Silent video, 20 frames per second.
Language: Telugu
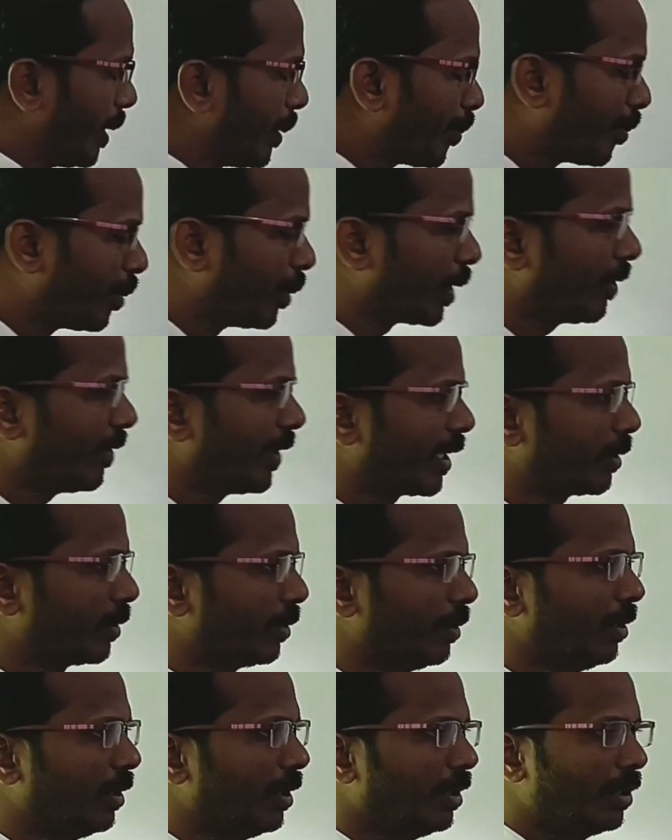ఇప్పటి వరకు
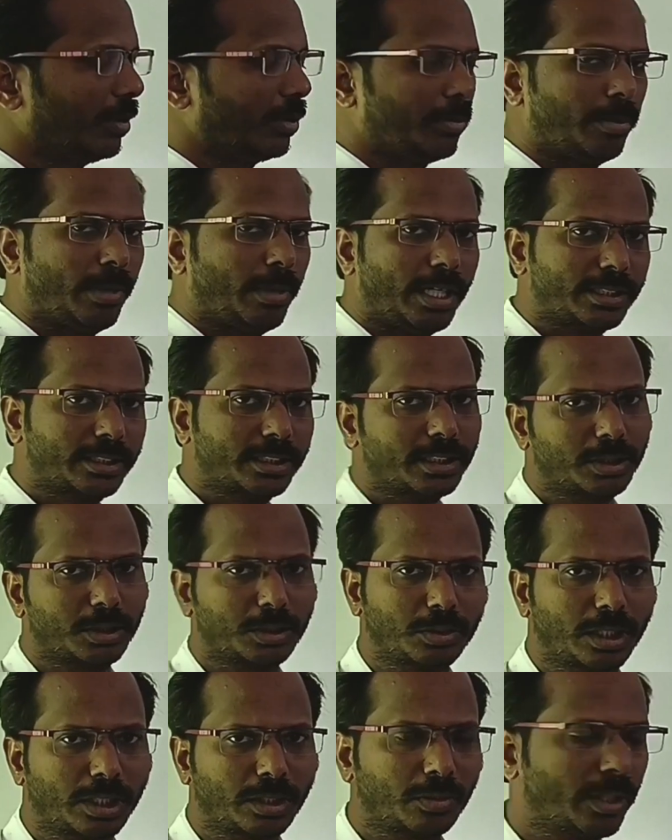మార్చచ్చు
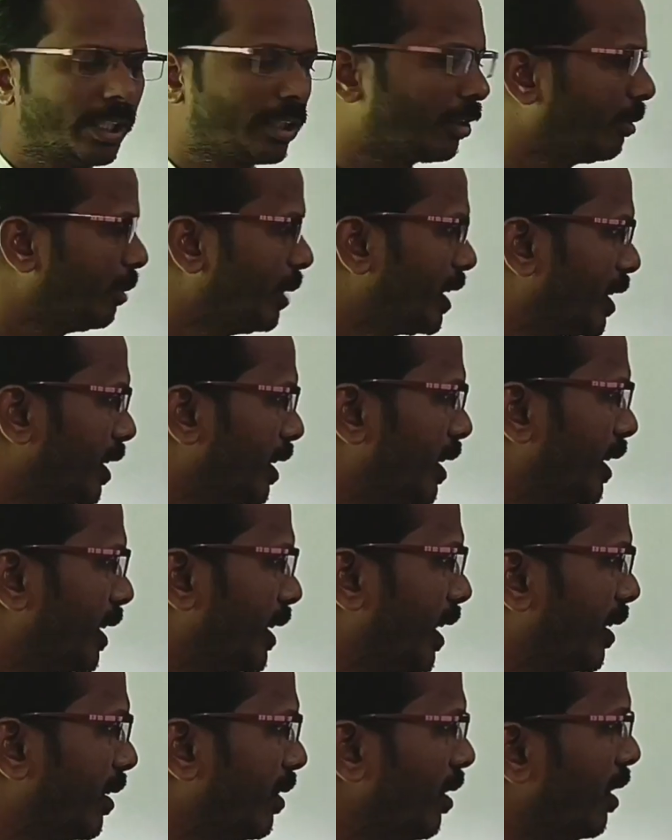అని కూడా అందులో మెన్షన్
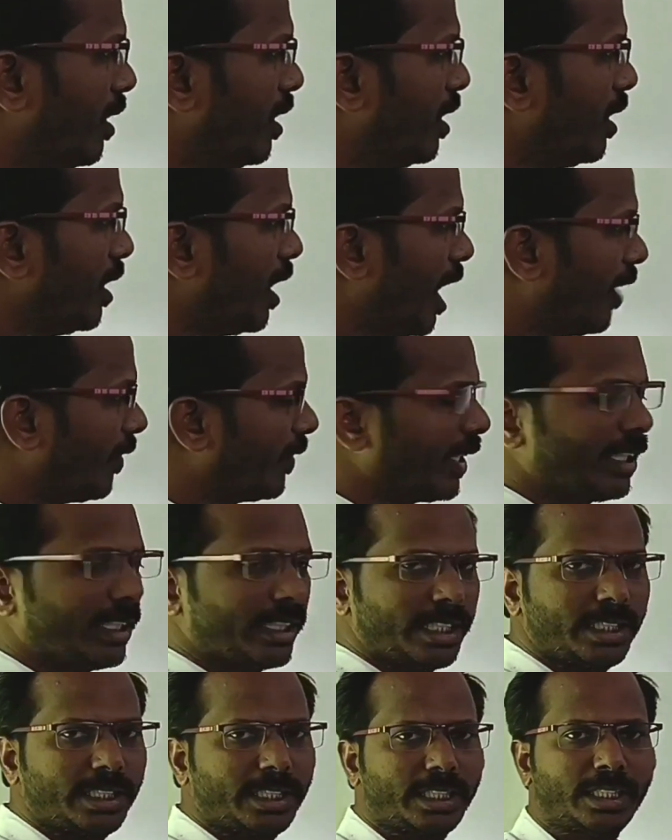చేశారు
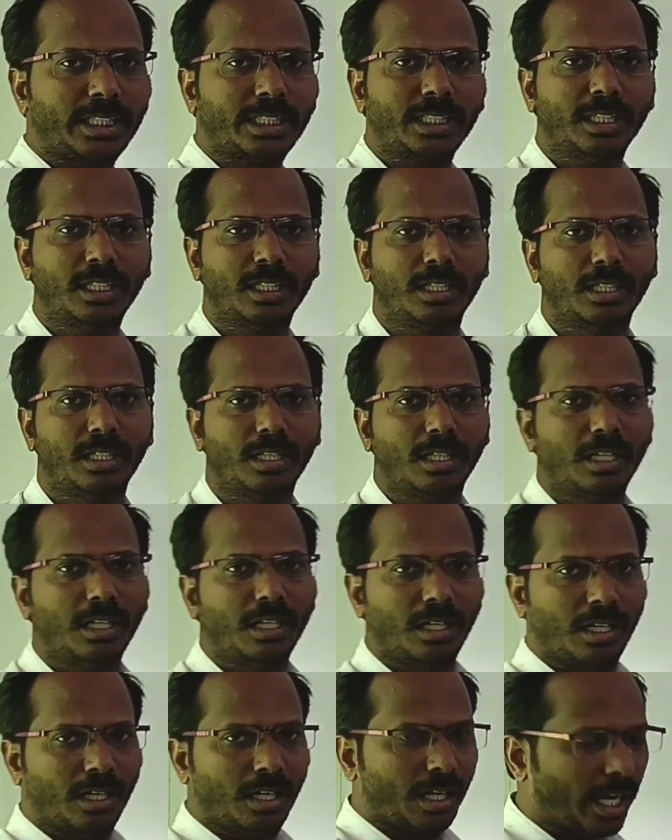అవేంటేంటి
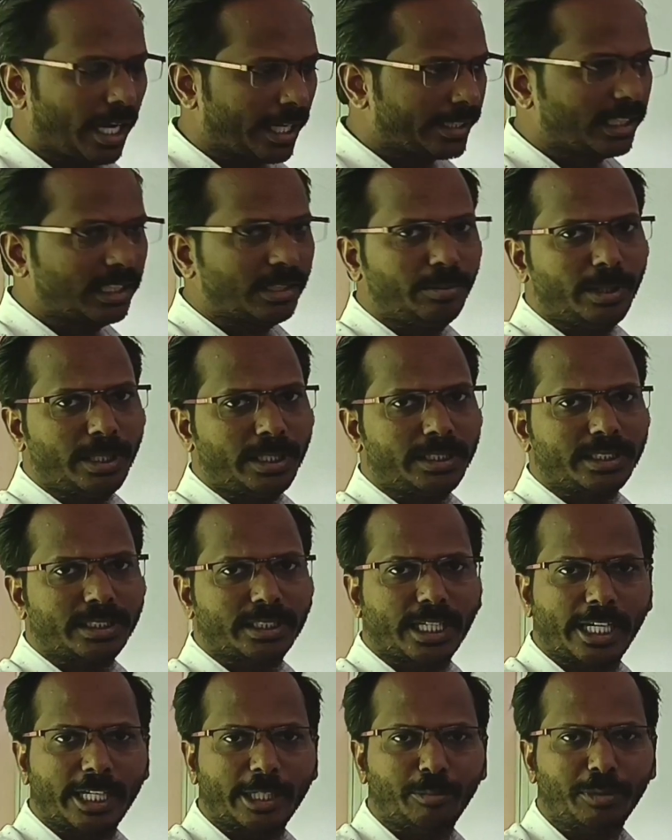హైదరాబాద్
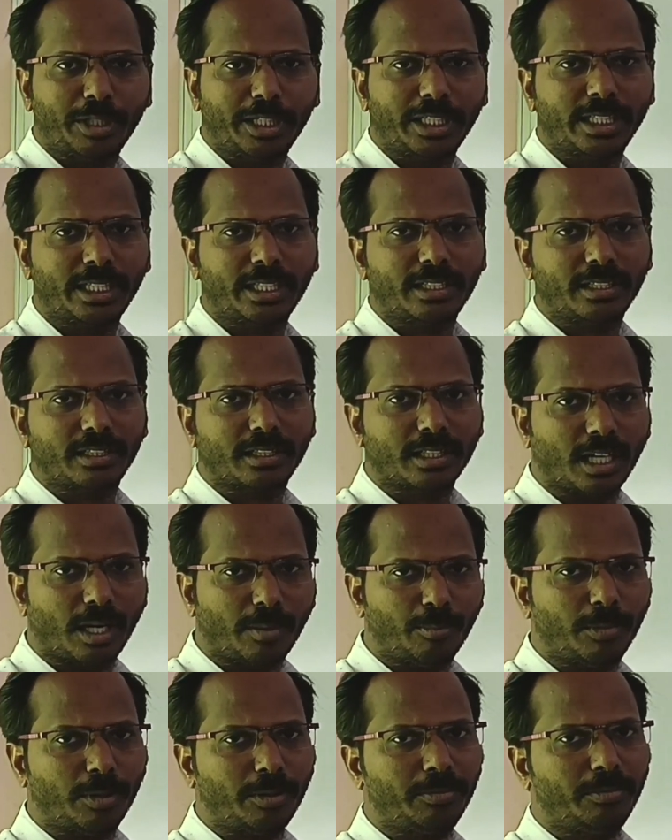కరీంనగర్
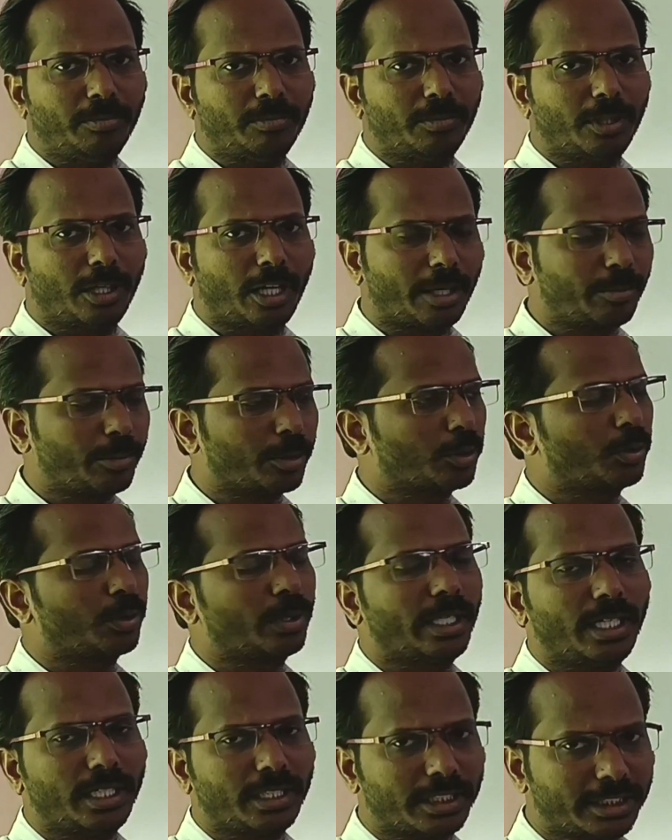ఖమ్మం హన్మకొండ
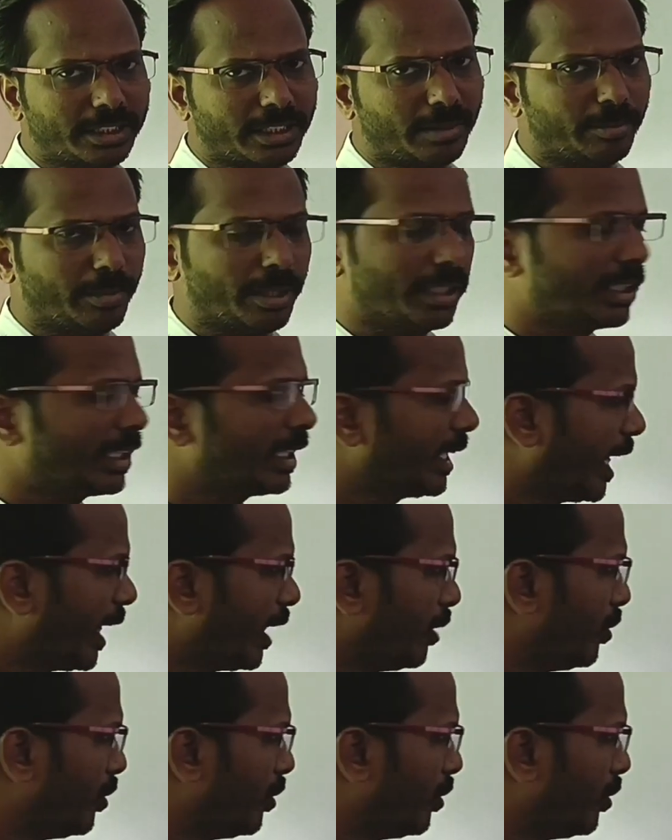నిజామాబాద్ ఈ ఐదు